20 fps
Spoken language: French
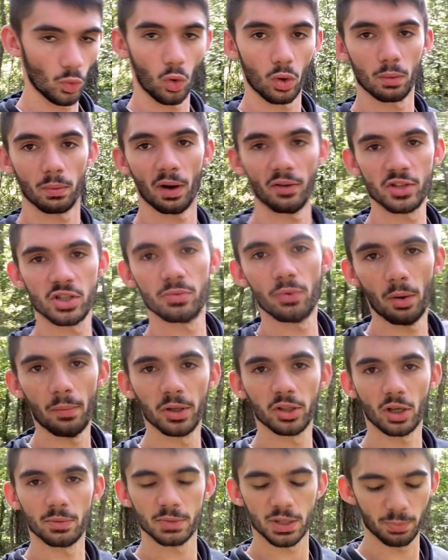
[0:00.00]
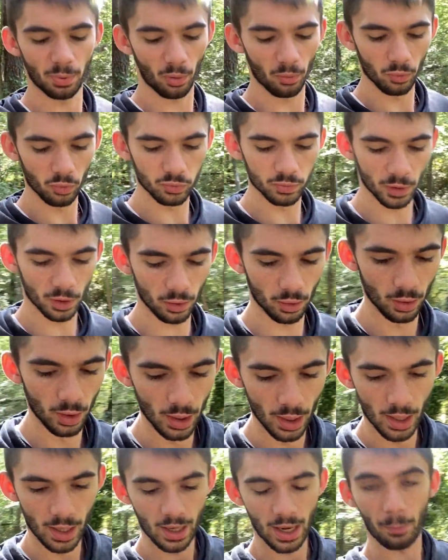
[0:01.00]
Donc je vais me remettre un petit peu en mouvement.
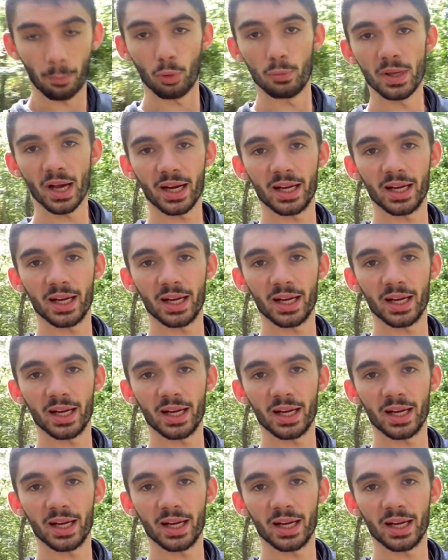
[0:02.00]
La première